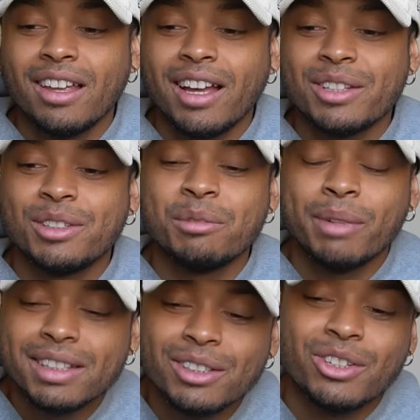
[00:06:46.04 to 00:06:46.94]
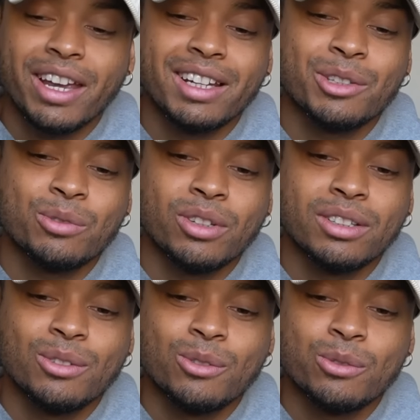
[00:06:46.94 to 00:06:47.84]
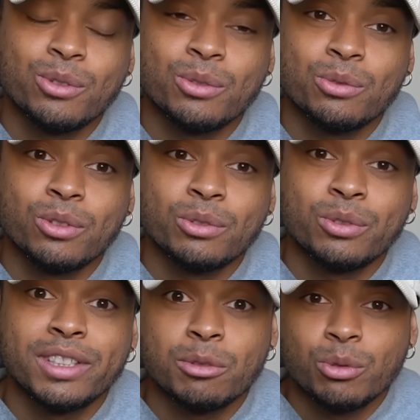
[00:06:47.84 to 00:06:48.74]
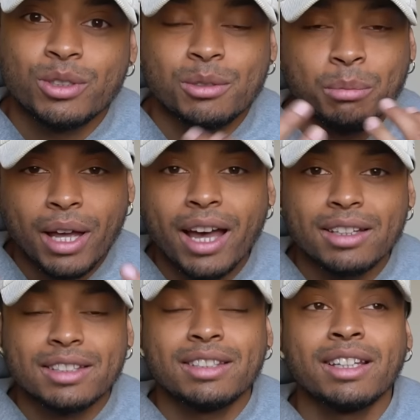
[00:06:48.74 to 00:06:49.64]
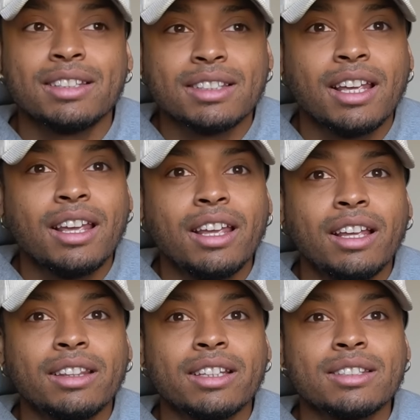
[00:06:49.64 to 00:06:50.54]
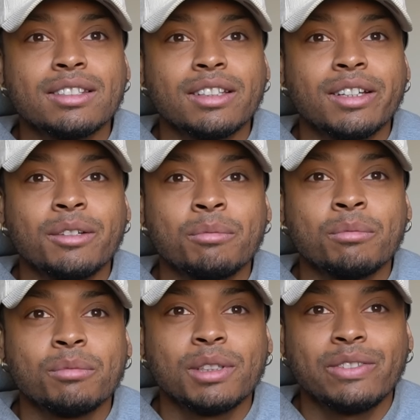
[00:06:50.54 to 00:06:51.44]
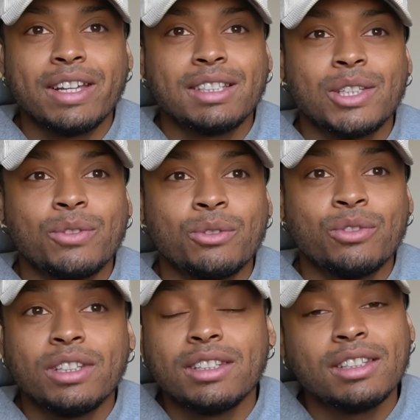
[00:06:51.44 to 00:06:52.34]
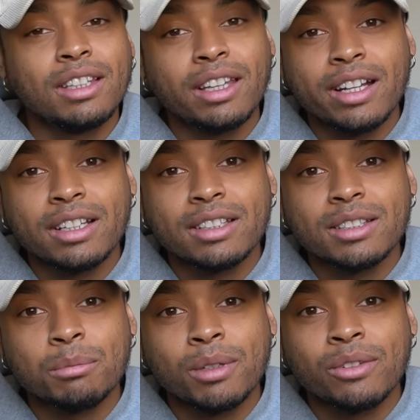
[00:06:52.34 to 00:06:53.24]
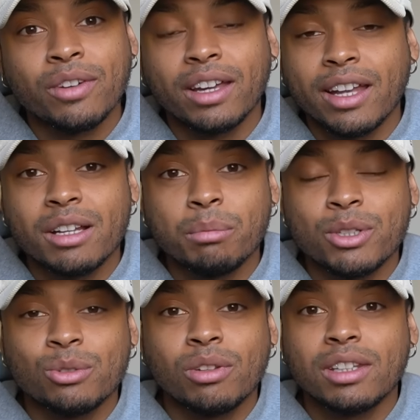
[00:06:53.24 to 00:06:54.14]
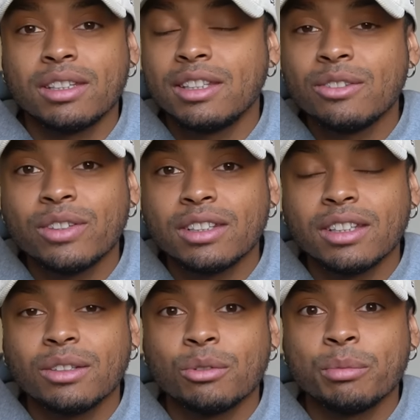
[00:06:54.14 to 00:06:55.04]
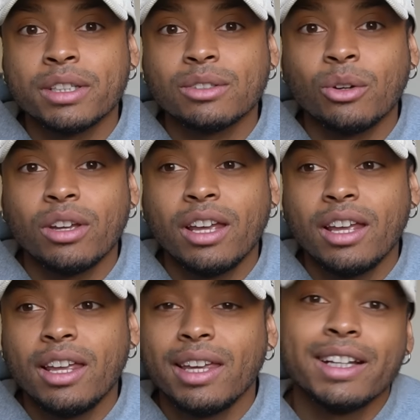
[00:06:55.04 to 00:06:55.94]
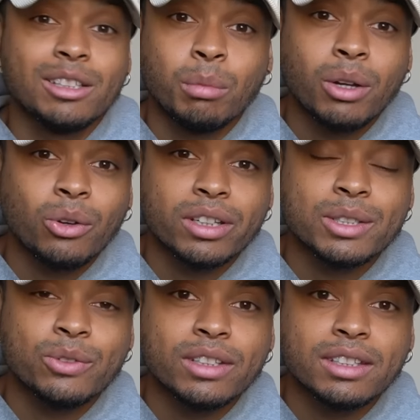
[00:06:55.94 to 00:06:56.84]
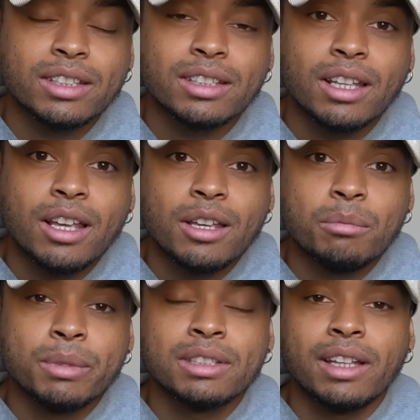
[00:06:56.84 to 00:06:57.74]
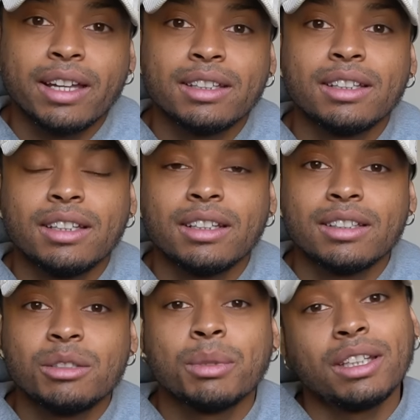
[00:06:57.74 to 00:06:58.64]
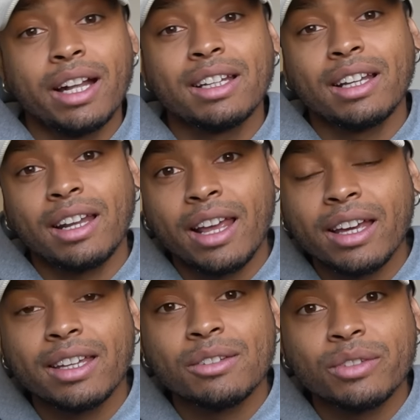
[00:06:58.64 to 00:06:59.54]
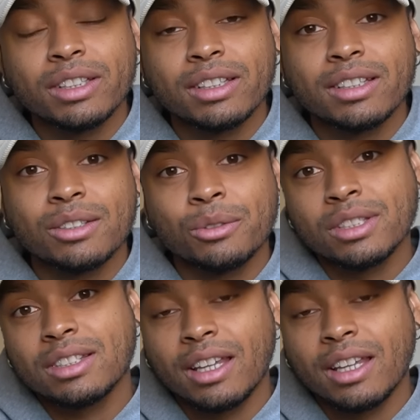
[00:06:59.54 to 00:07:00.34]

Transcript: also die Message eigentlich von, von, von, von, diesem kurzen Part ist jetzt, dass ähm, ich weiß nicht, wie wichtig dir Geld ist. Mir war Geld persönlich nie wichtig und mir ist auch Geld immer noch nicht wichtig. Mir sind einige Dinge, die mit Geld einhergehen, wichtig. So ist es,